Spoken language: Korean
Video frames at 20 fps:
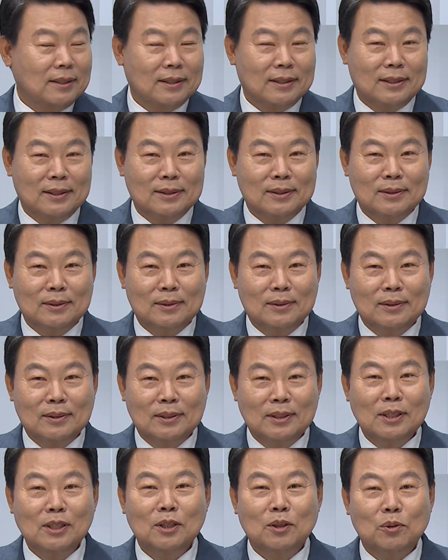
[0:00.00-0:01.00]
그래서
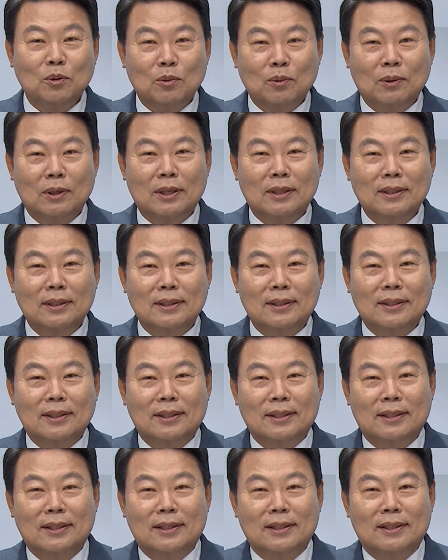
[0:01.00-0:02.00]
1년 동안
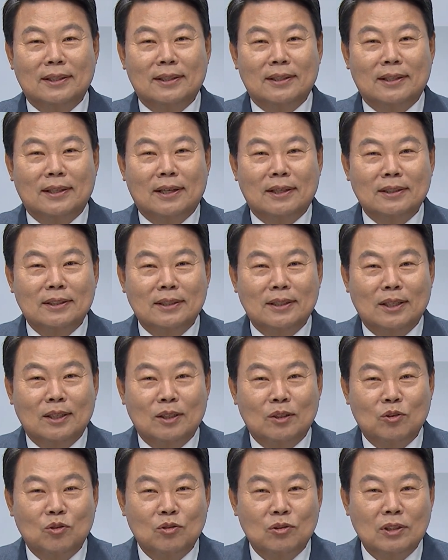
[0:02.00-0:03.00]

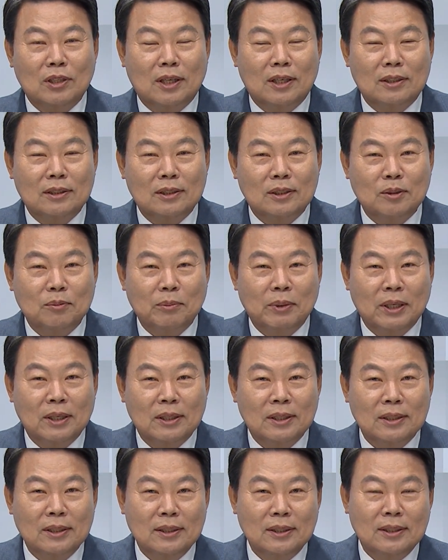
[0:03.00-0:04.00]
당진에 투자한
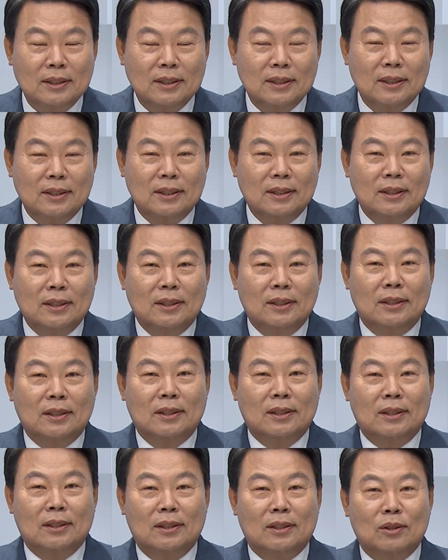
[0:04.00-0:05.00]
금액이
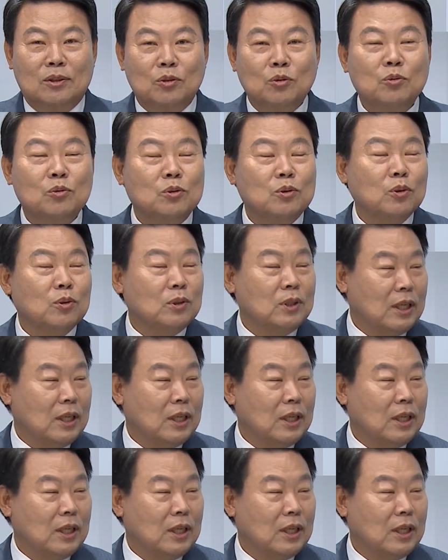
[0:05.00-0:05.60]
6조